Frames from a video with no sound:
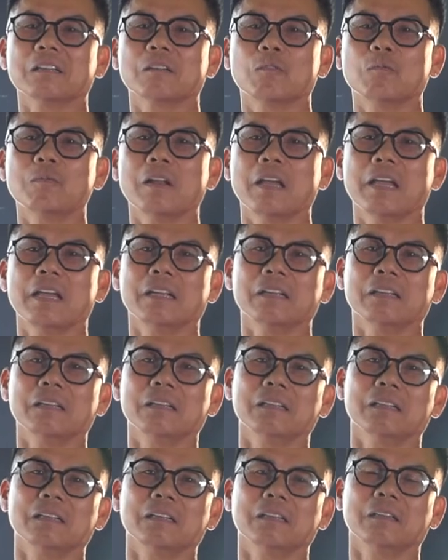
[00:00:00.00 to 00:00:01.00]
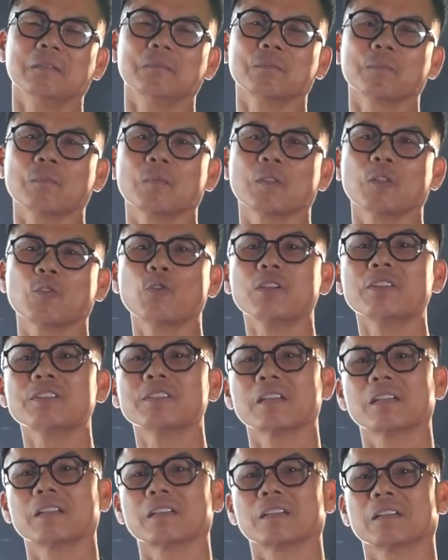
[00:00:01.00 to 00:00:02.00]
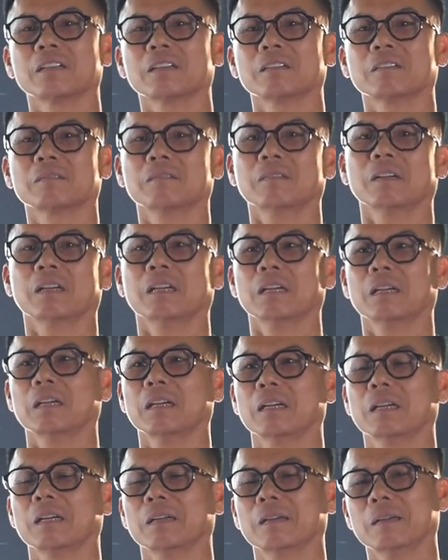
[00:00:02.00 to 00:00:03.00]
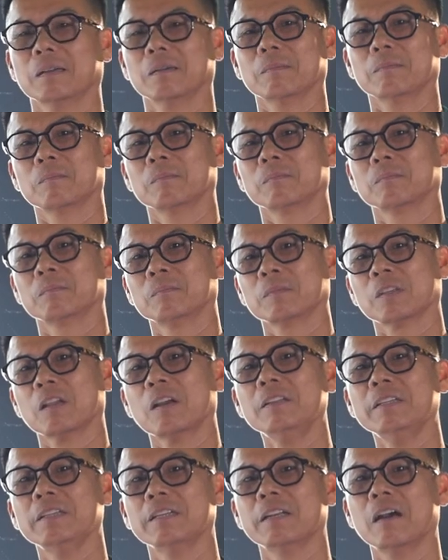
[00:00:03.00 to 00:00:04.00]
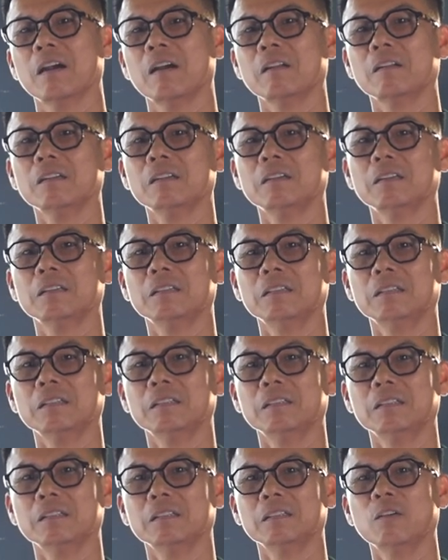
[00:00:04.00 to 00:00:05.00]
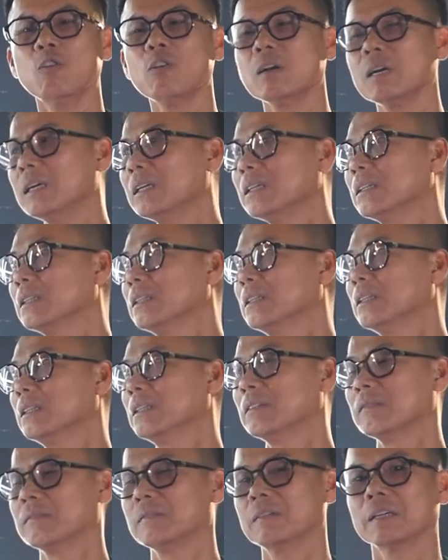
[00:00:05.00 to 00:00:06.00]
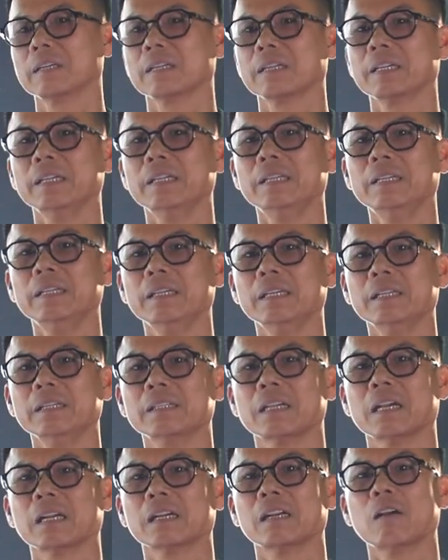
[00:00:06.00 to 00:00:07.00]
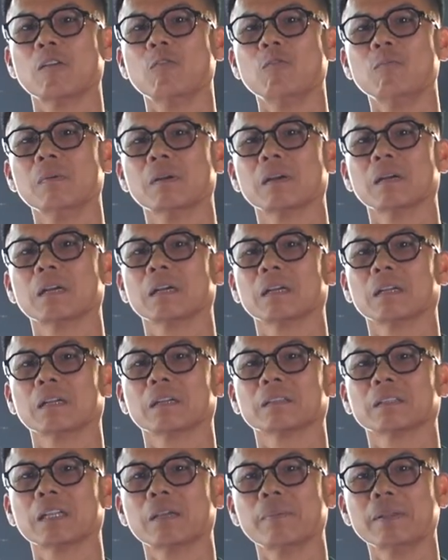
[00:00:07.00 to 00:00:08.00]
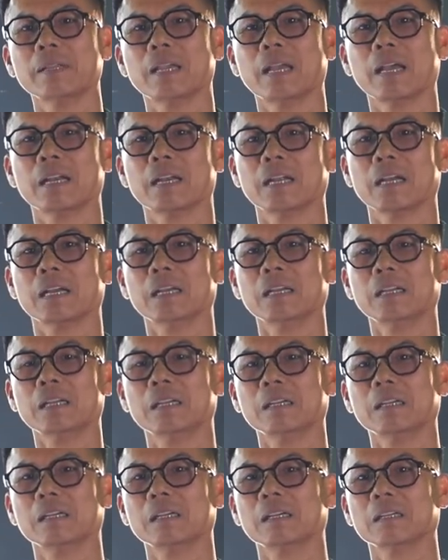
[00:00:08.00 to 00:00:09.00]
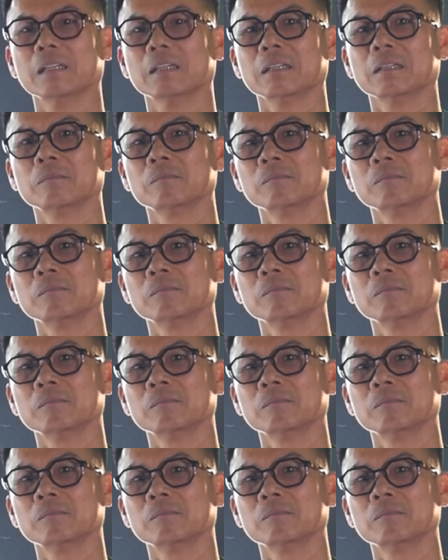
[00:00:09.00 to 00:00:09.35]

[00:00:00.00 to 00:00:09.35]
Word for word: cũng đang uh, question và uh, có gì đó nó hơi uất ức về cái trận đấu mà Tây Ban Nha đã